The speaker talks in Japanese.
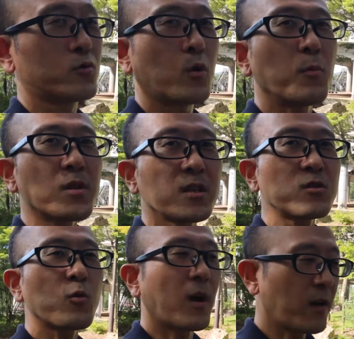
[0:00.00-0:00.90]
友達
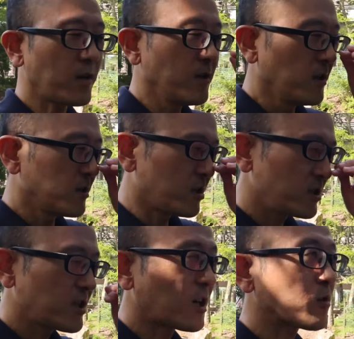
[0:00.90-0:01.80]
とかね知
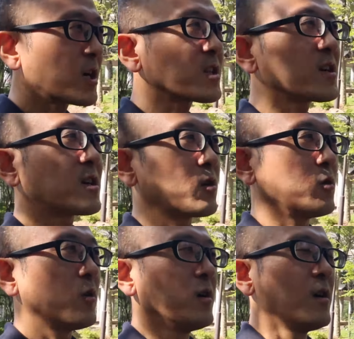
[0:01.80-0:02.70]
り合いの方からの